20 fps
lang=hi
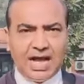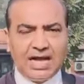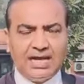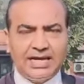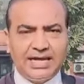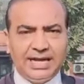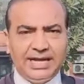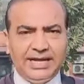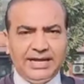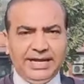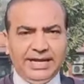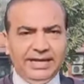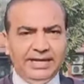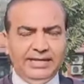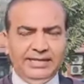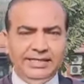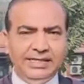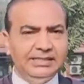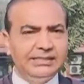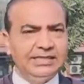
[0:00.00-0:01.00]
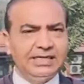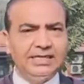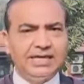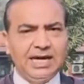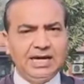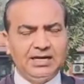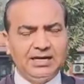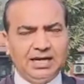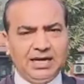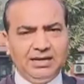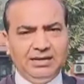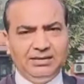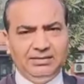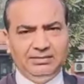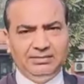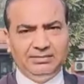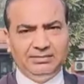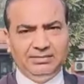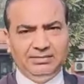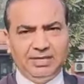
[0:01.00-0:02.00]
क्या करेंगे ये सरकार का
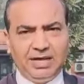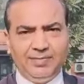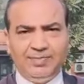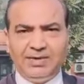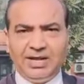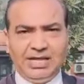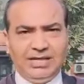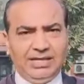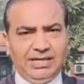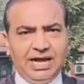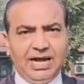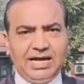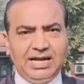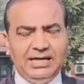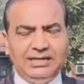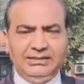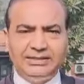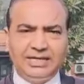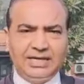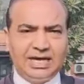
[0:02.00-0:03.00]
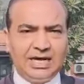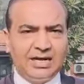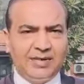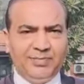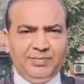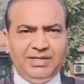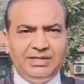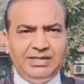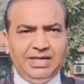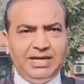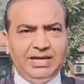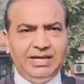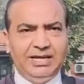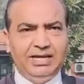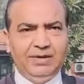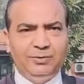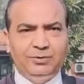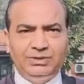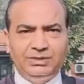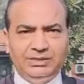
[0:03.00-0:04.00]
अपना अधिकार है सरकार अपनी तय
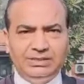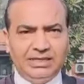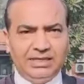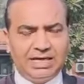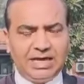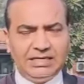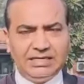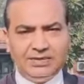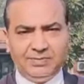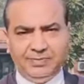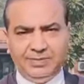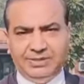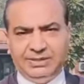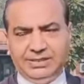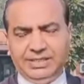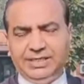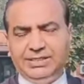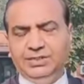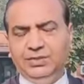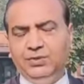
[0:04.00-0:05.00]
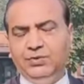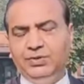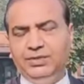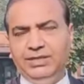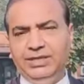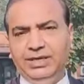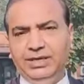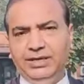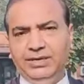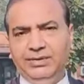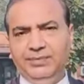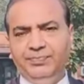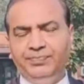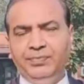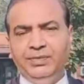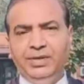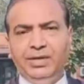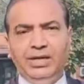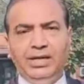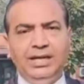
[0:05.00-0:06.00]
करे उसकी सरकार की अपनी स्ट्रेटजी होती है
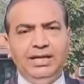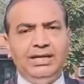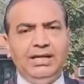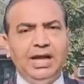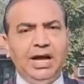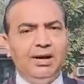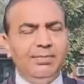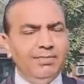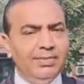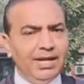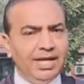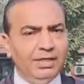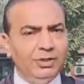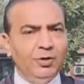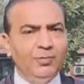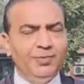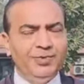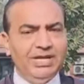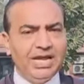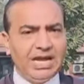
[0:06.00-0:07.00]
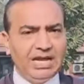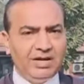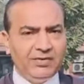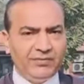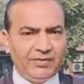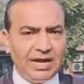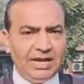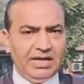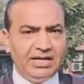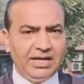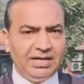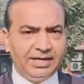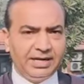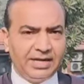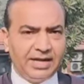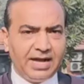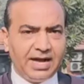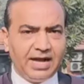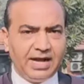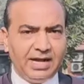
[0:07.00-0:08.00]
लेकिन हमने जो पी फाइल
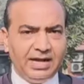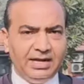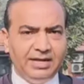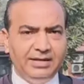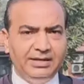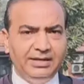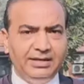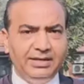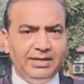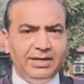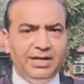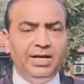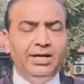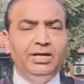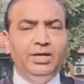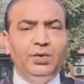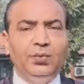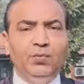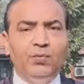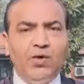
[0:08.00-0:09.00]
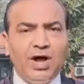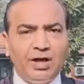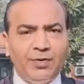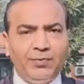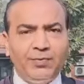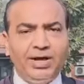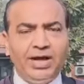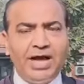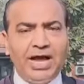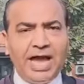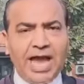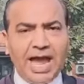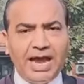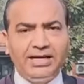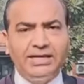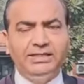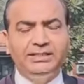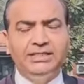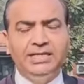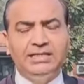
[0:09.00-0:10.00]
करके कहा है कि वक्फ
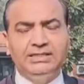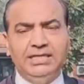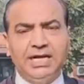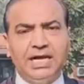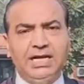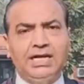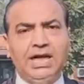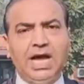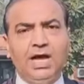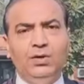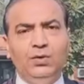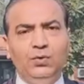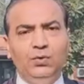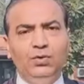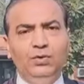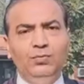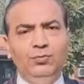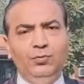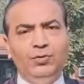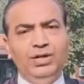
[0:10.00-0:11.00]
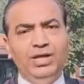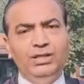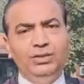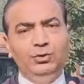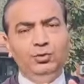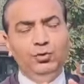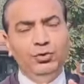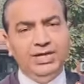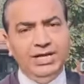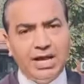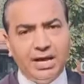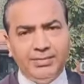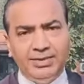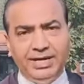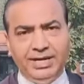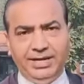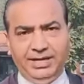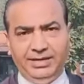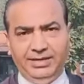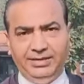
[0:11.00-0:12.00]
एक्ट जैसा कानून पूरे दुनिया
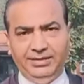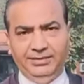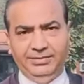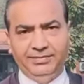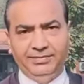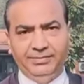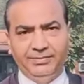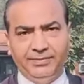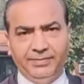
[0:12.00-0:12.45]
में नहीं है